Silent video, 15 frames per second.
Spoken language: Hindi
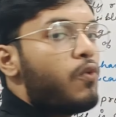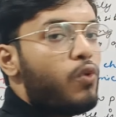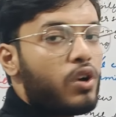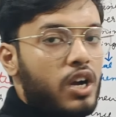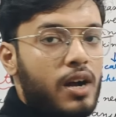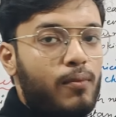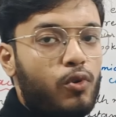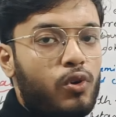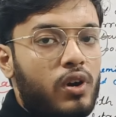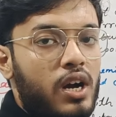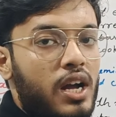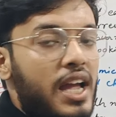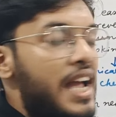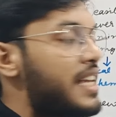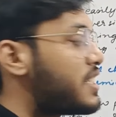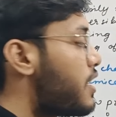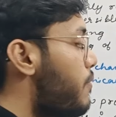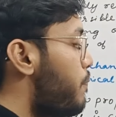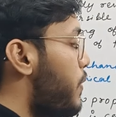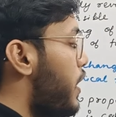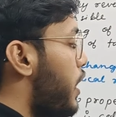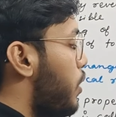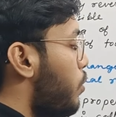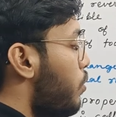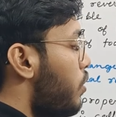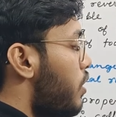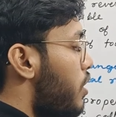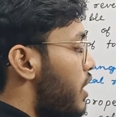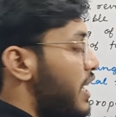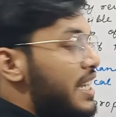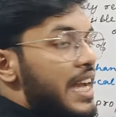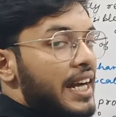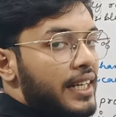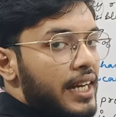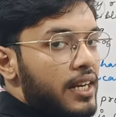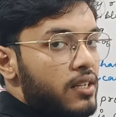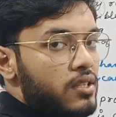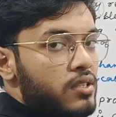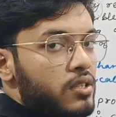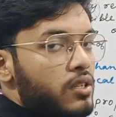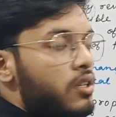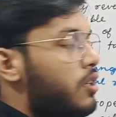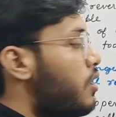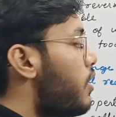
वो कम होगा एज कंपेयर टू रिएक्टेंट्स